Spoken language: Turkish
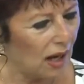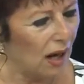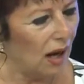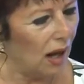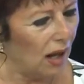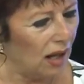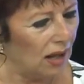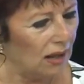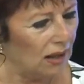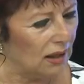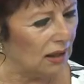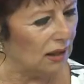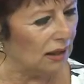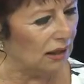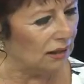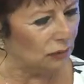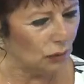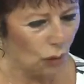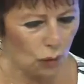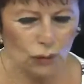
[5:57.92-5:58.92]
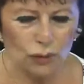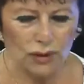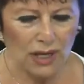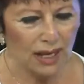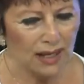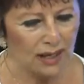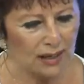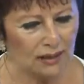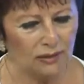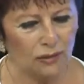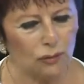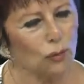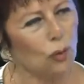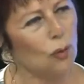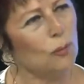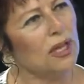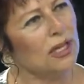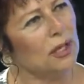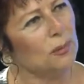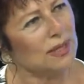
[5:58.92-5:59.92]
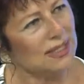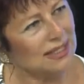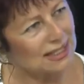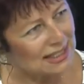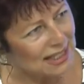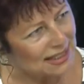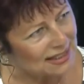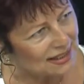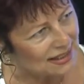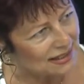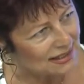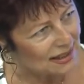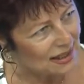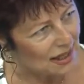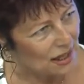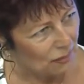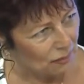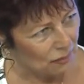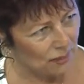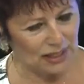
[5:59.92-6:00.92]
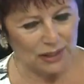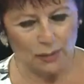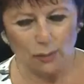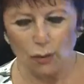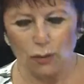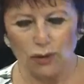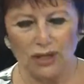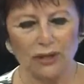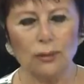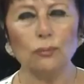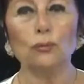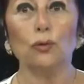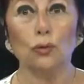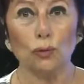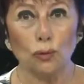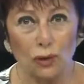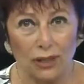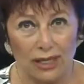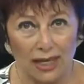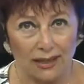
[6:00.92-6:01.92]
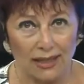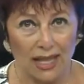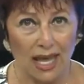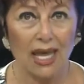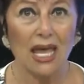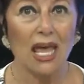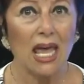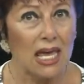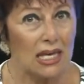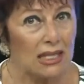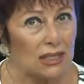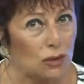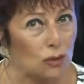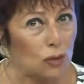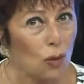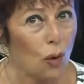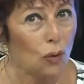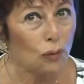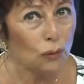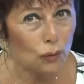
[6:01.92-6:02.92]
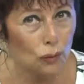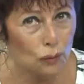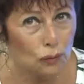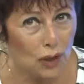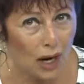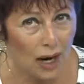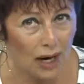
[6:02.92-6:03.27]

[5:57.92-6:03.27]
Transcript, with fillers: 9 e, ay kadın doğum hekimi izlesin. Benim önerim Türkiye'de son 3